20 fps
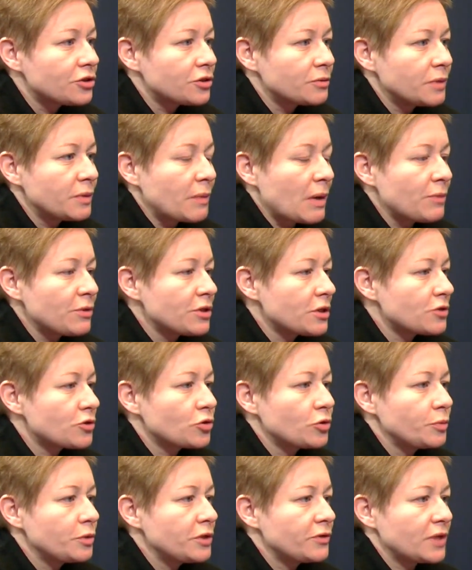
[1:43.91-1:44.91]
Czy my mamy się
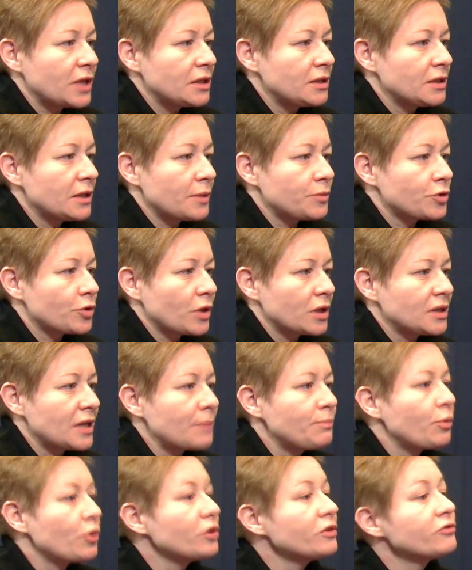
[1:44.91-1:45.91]
skupić wtedy na przykład
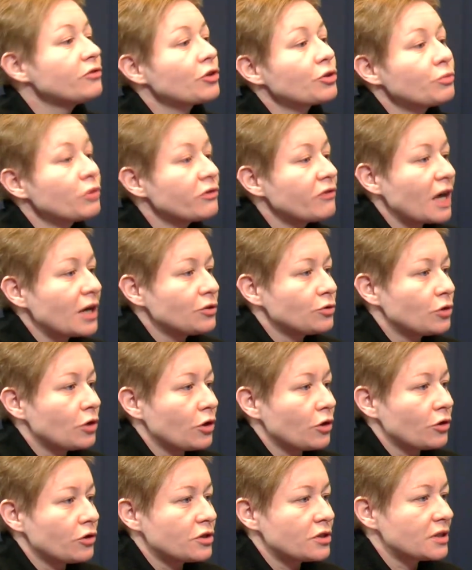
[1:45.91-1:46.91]
na poinformowaniu
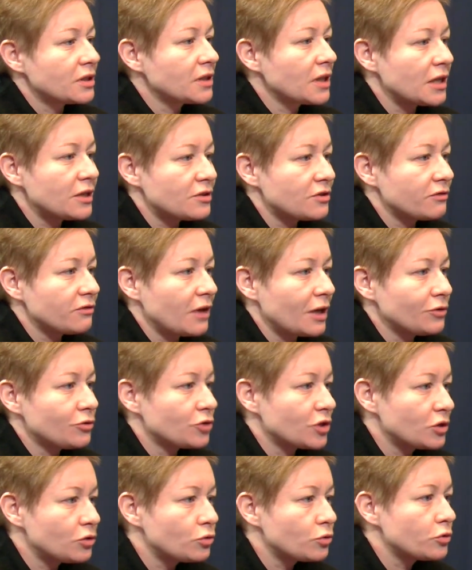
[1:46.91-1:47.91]
kogoś, sygnalizowaniu,
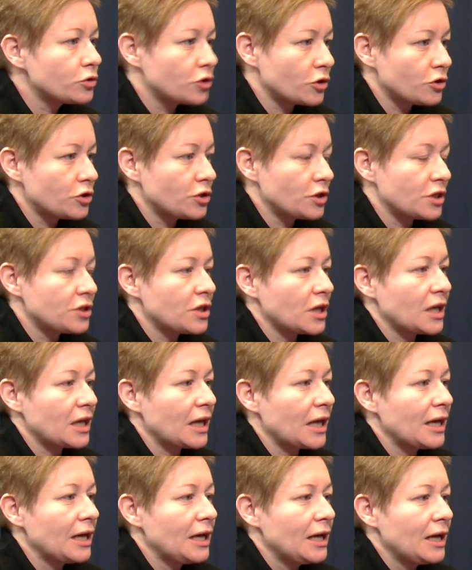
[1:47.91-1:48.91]
że tu coś się
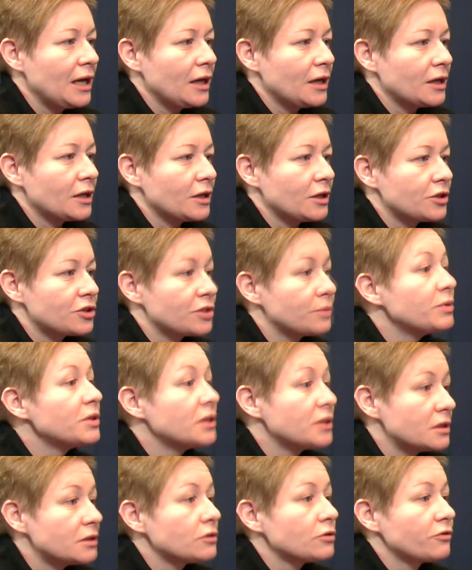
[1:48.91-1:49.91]
dzieje,
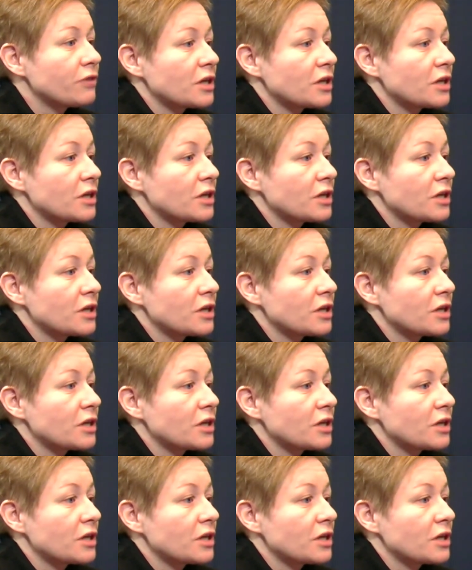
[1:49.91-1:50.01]
żeby no